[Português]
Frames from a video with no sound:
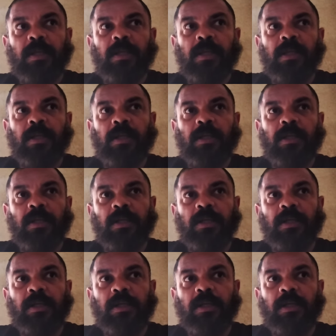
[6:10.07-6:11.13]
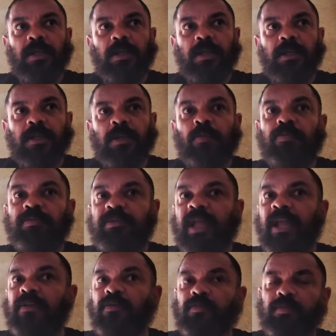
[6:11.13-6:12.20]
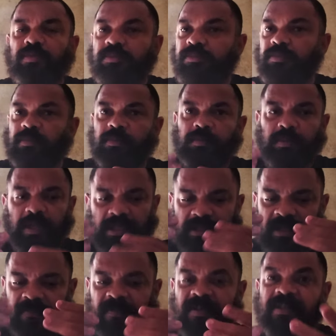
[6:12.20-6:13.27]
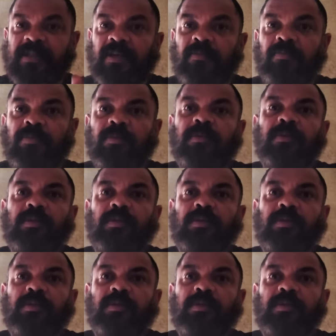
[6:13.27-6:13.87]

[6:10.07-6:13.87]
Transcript: E não tenho essa visão